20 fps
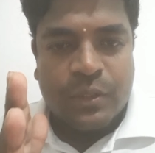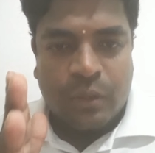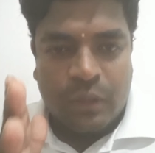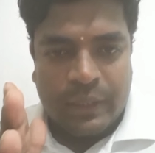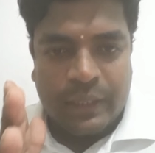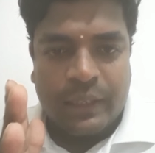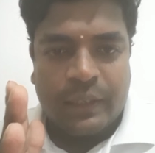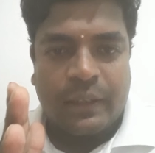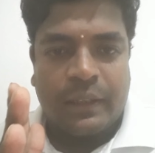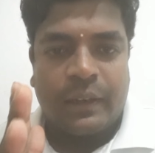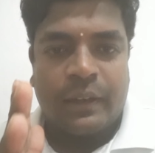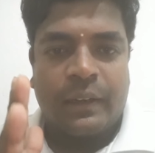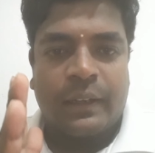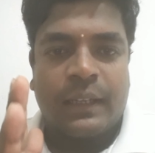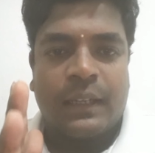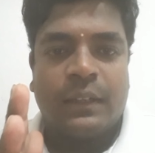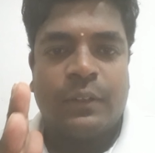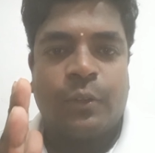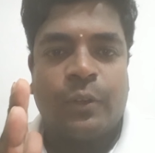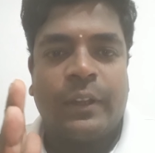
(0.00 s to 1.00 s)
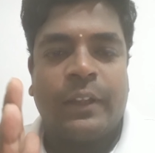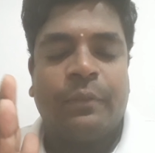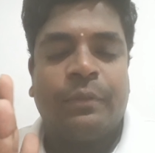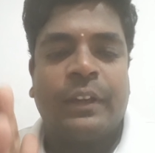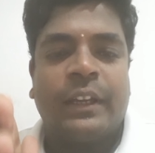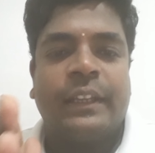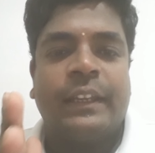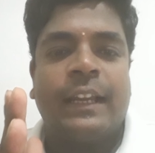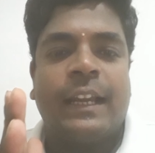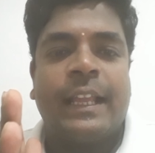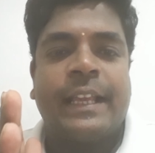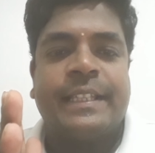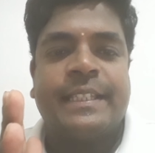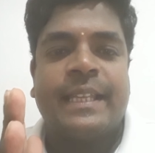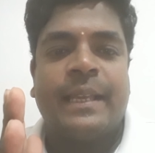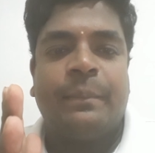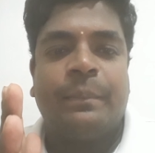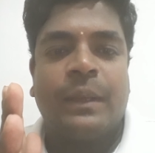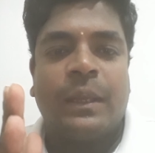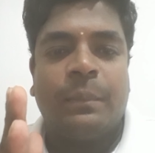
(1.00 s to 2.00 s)
சொல்லியிருக்கிறேன் எங்களுக்குரிய ஃபைனல்
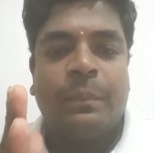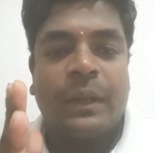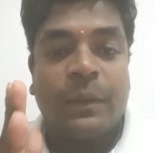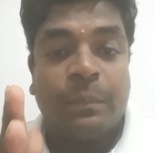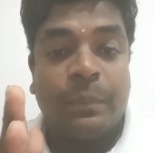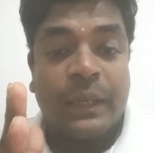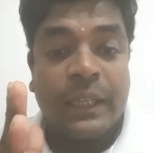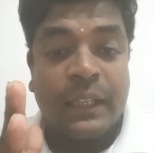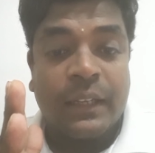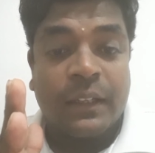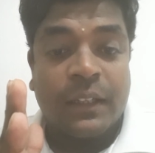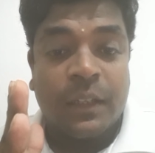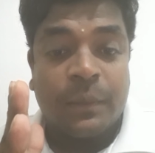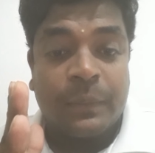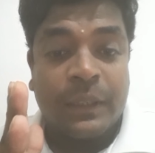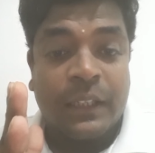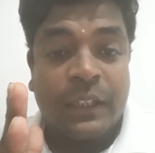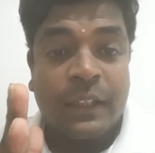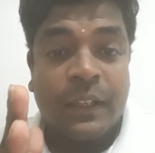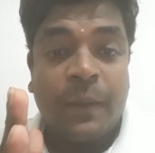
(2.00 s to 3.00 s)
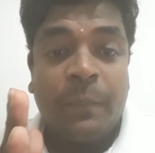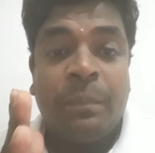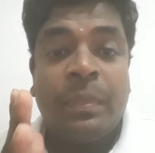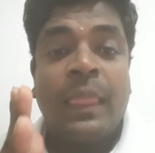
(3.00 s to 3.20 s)
எக்ஸாம் பேப்பர் எப்படி இருக்குமெண்டு